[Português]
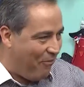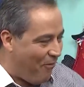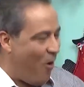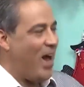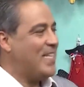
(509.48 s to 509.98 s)

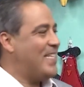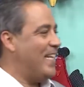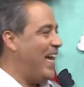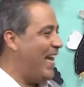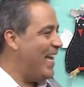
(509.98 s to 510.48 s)
forte,
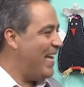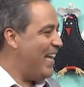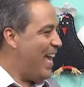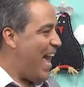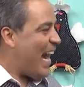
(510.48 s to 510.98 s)
né?
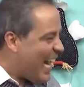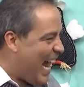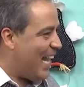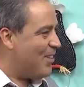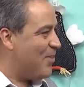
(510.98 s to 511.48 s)
É a
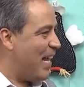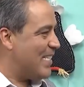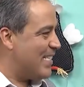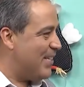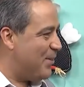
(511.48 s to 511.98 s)
cara do
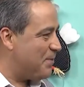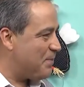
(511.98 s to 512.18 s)
Brasil.